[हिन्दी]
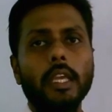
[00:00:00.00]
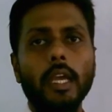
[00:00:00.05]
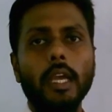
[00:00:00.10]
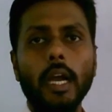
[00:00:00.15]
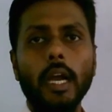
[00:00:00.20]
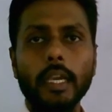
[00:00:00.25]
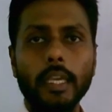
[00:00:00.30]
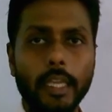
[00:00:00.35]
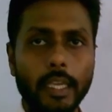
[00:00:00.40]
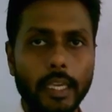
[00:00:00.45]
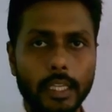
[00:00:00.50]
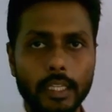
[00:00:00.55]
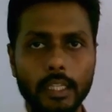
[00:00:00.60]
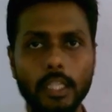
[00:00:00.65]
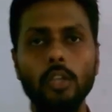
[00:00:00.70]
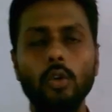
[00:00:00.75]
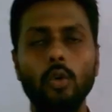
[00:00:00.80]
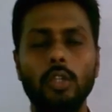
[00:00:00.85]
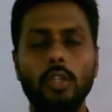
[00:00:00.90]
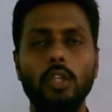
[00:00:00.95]
यहाँ खेती
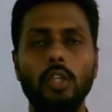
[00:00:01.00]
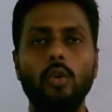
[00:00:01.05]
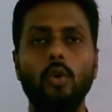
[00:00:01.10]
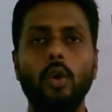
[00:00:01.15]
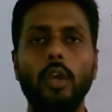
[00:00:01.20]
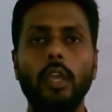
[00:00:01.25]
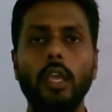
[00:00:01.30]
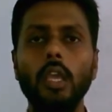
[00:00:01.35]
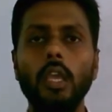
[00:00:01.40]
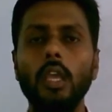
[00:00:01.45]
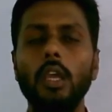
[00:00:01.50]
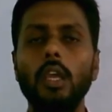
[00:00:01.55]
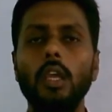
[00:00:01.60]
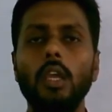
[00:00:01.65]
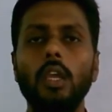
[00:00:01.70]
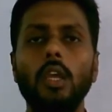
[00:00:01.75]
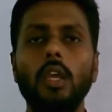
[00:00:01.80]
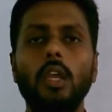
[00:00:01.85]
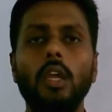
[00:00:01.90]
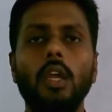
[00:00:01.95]
होती होगी
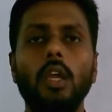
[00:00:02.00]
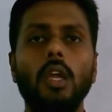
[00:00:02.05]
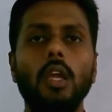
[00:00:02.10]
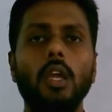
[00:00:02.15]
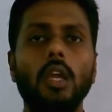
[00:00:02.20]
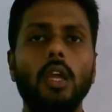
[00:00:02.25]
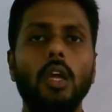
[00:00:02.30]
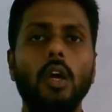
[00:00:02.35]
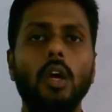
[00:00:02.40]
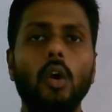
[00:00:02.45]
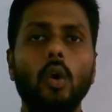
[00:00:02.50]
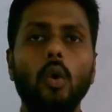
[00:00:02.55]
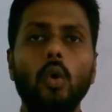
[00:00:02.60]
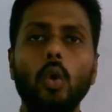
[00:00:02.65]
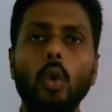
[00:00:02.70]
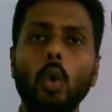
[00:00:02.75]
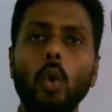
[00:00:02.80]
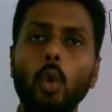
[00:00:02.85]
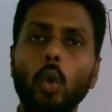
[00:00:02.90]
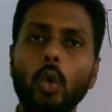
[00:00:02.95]
उन
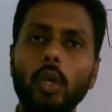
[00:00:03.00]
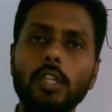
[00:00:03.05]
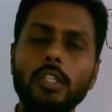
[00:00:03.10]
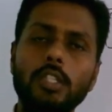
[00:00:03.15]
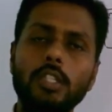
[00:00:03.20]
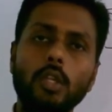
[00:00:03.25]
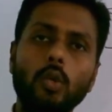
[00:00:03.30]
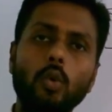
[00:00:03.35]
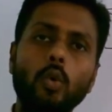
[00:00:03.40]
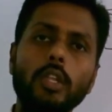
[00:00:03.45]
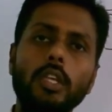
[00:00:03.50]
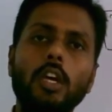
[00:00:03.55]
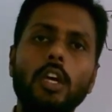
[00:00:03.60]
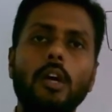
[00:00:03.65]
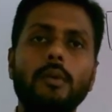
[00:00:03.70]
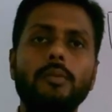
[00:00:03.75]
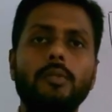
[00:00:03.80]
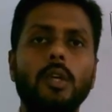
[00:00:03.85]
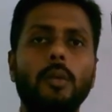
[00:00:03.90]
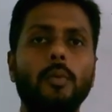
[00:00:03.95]
लोगों ने ज़रूर यह
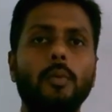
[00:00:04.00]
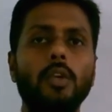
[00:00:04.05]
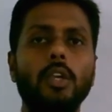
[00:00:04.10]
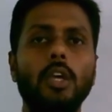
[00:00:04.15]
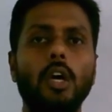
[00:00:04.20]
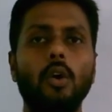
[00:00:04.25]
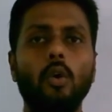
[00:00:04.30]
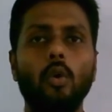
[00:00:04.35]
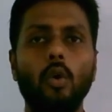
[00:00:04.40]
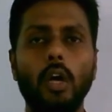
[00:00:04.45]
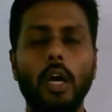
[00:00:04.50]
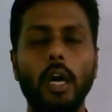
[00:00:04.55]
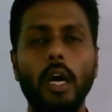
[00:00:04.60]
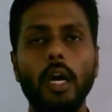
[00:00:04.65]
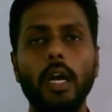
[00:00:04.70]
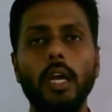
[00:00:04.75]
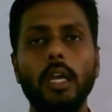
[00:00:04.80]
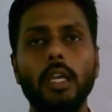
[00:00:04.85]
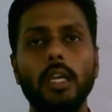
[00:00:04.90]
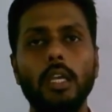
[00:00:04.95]
ऑब्जर्व किया होगा
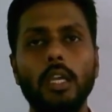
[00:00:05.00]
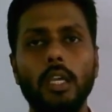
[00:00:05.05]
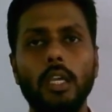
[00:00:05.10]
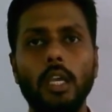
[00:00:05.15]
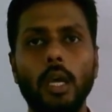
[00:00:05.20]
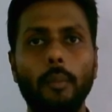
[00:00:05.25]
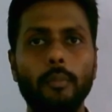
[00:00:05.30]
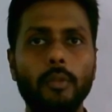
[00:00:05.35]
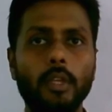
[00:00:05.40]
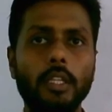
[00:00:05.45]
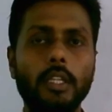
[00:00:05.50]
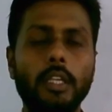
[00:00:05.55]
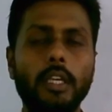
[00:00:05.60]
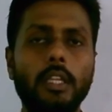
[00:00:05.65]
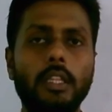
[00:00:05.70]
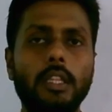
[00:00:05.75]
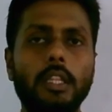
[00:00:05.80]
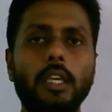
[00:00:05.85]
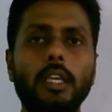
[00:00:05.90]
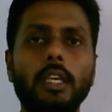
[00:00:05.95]
कि हम ये
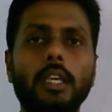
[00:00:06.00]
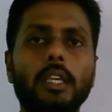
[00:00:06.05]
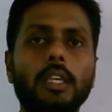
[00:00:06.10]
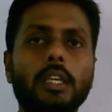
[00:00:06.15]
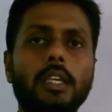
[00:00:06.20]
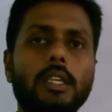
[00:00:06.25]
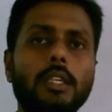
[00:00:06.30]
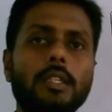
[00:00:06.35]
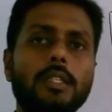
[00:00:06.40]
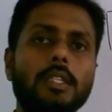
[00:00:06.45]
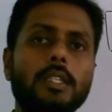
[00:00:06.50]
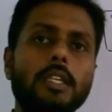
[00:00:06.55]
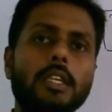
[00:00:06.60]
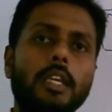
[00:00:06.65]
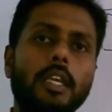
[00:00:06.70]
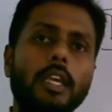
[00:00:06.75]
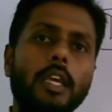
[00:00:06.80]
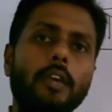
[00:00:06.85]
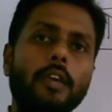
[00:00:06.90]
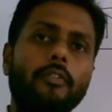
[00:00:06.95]
देखते हैं कि किसी
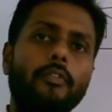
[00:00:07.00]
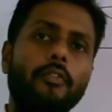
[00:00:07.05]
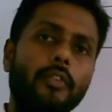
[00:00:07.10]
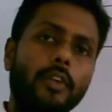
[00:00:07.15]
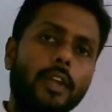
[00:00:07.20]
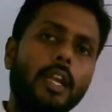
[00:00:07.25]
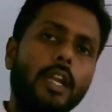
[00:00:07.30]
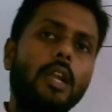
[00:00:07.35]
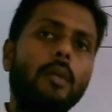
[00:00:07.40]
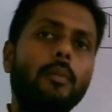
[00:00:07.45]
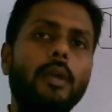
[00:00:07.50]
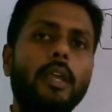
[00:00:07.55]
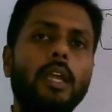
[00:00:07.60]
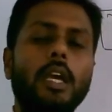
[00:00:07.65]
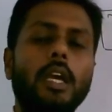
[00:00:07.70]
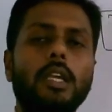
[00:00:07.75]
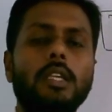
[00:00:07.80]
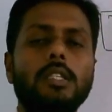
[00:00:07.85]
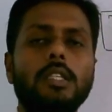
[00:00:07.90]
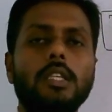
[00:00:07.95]
के फील्ड में या
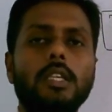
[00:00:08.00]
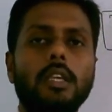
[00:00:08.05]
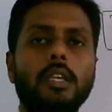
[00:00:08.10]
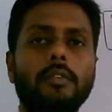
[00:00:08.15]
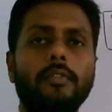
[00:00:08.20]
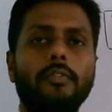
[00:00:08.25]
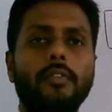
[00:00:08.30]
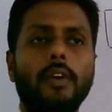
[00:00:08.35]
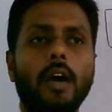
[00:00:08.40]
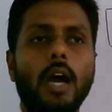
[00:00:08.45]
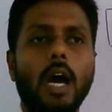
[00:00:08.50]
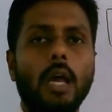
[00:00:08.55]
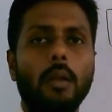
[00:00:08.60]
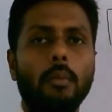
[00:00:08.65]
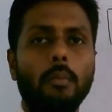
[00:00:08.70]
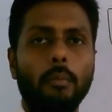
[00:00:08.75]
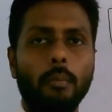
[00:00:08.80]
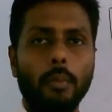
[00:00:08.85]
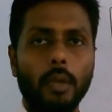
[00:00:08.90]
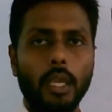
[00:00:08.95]
किसी के फार्म
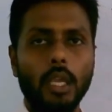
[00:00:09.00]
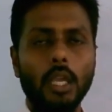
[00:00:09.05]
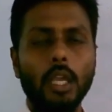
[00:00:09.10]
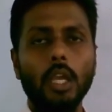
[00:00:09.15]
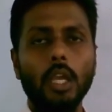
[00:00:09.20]
में